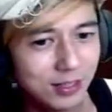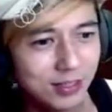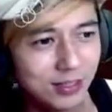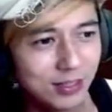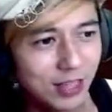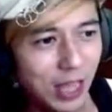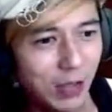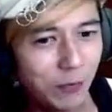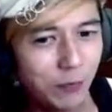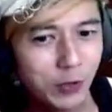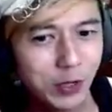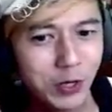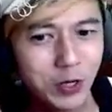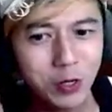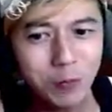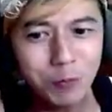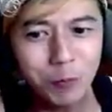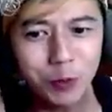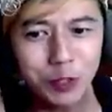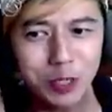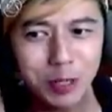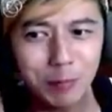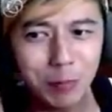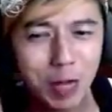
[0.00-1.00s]
Evianun eh,
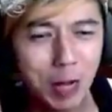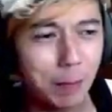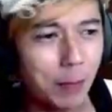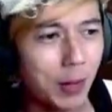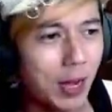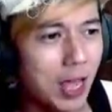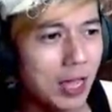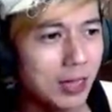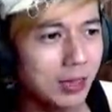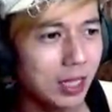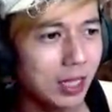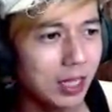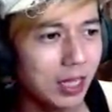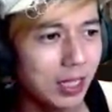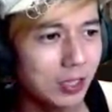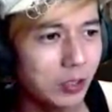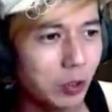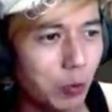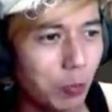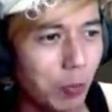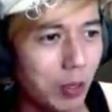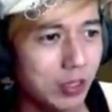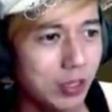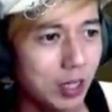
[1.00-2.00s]
punya berapa lantai guys
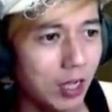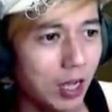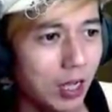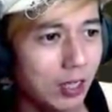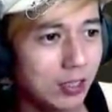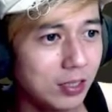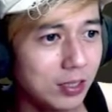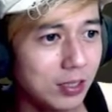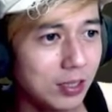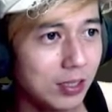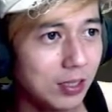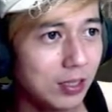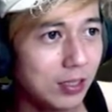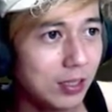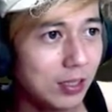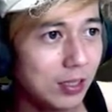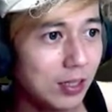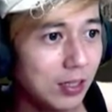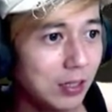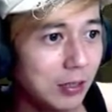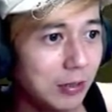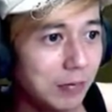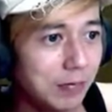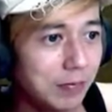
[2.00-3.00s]
rumahnya guys
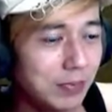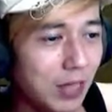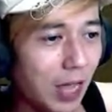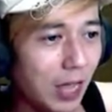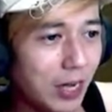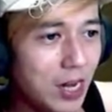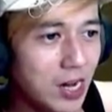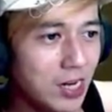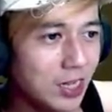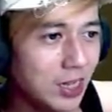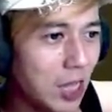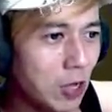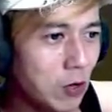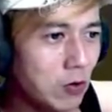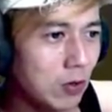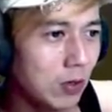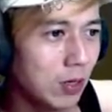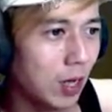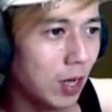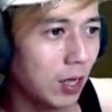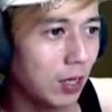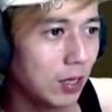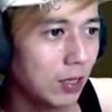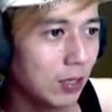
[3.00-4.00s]
ada yang tahu
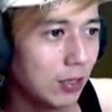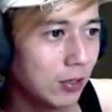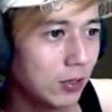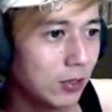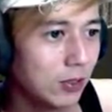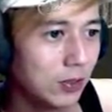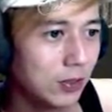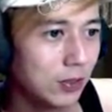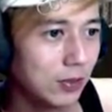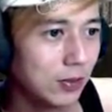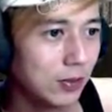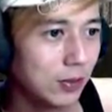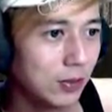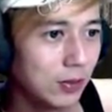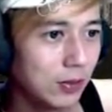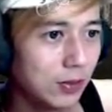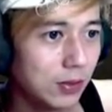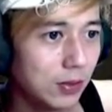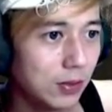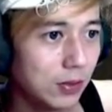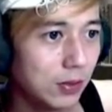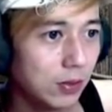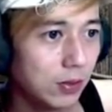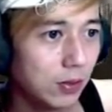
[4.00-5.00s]
nggak
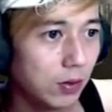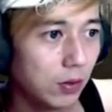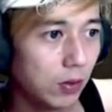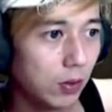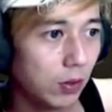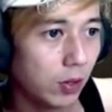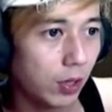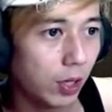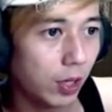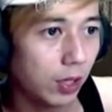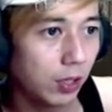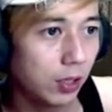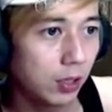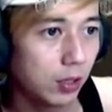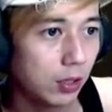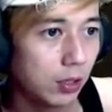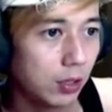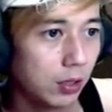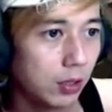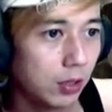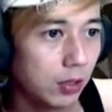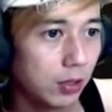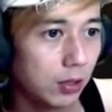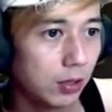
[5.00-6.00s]
oke okay.
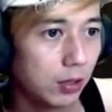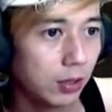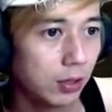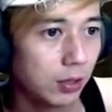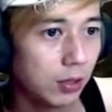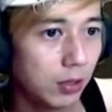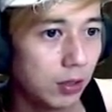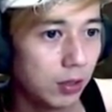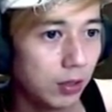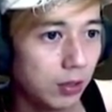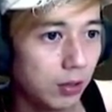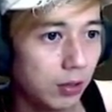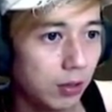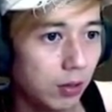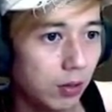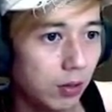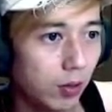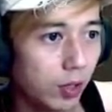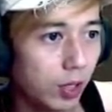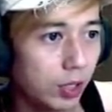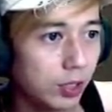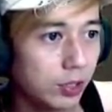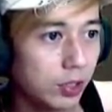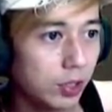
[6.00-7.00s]

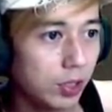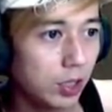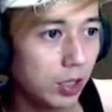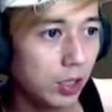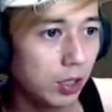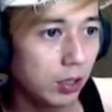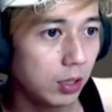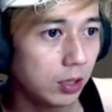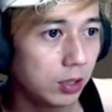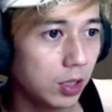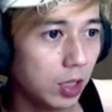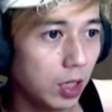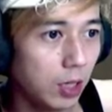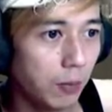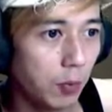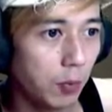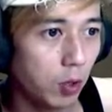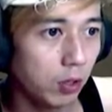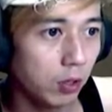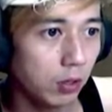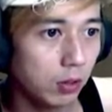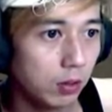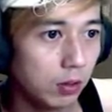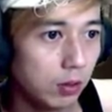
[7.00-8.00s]
oke okay, sini sini bu
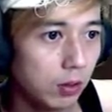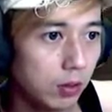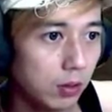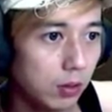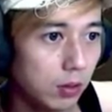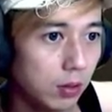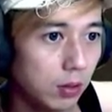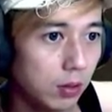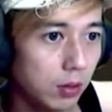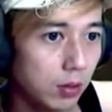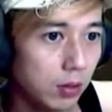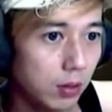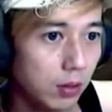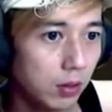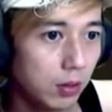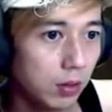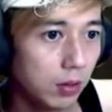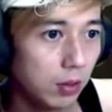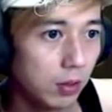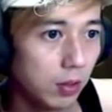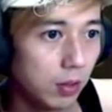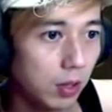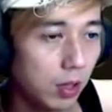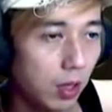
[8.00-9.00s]

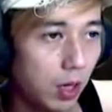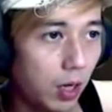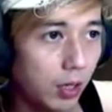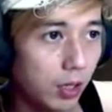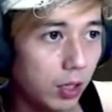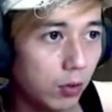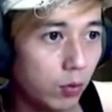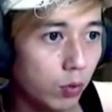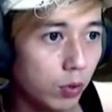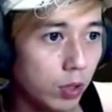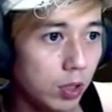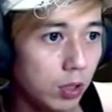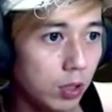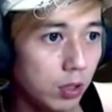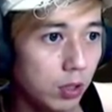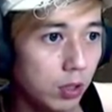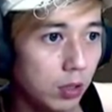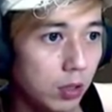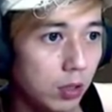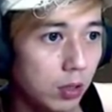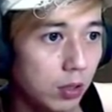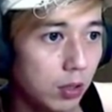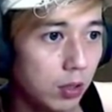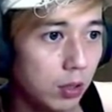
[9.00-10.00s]
nah ini kuning
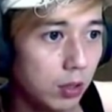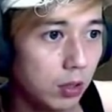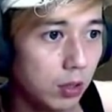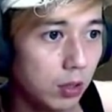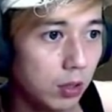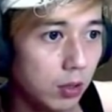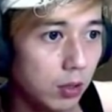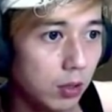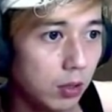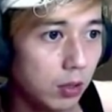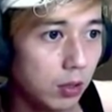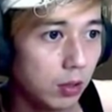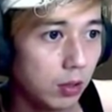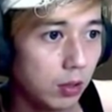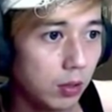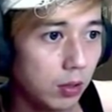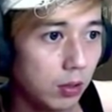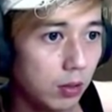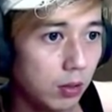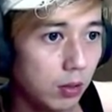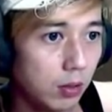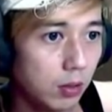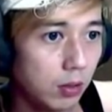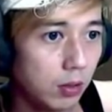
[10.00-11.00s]
oke
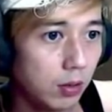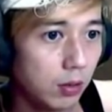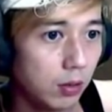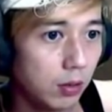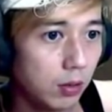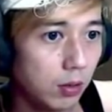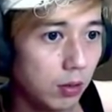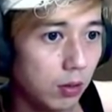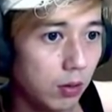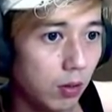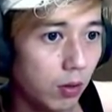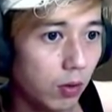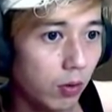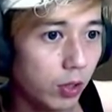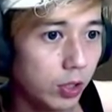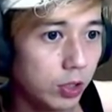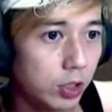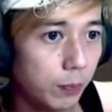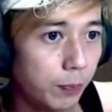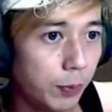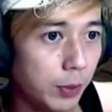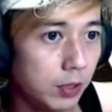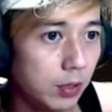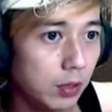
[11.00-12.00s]
okay,
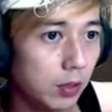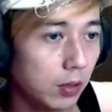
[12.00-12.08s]
cepat